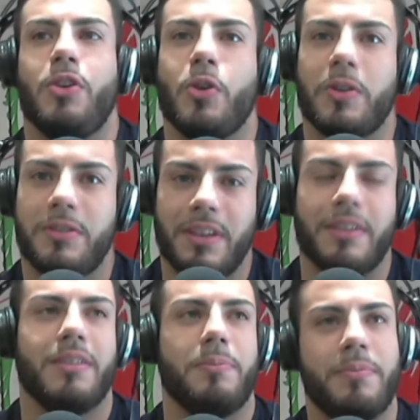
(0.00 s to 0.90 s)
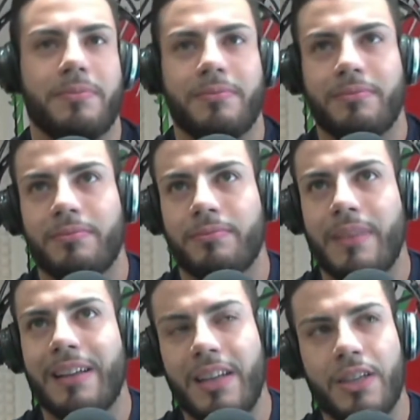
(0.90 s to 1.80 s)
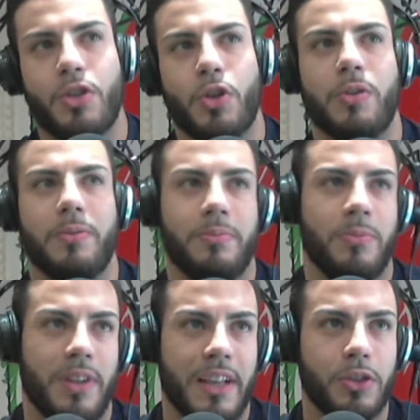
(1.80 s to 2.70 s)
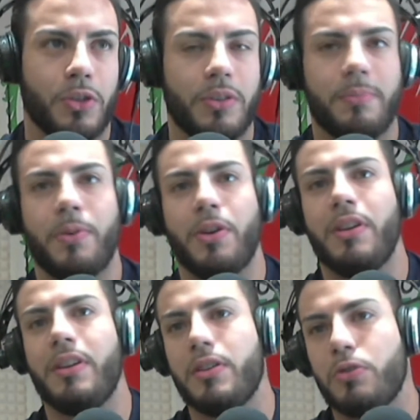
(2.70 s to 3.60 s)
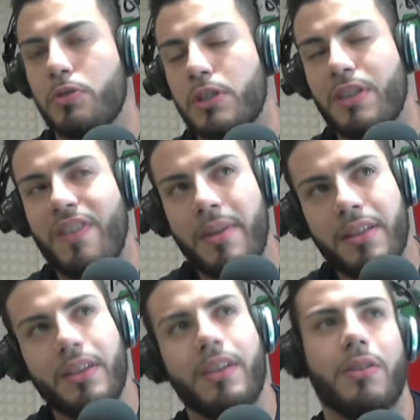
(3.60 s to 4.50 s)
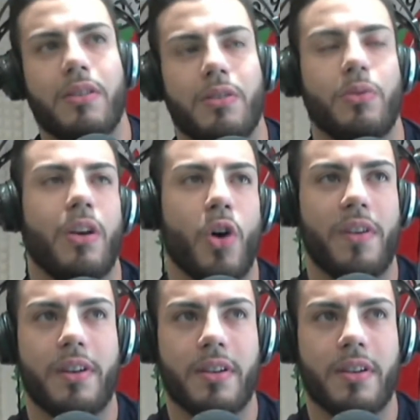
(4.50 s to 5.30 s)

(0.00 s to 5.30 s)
Io sì, mm, all'inizio un mio inedito, poi successivamente eh, una cover.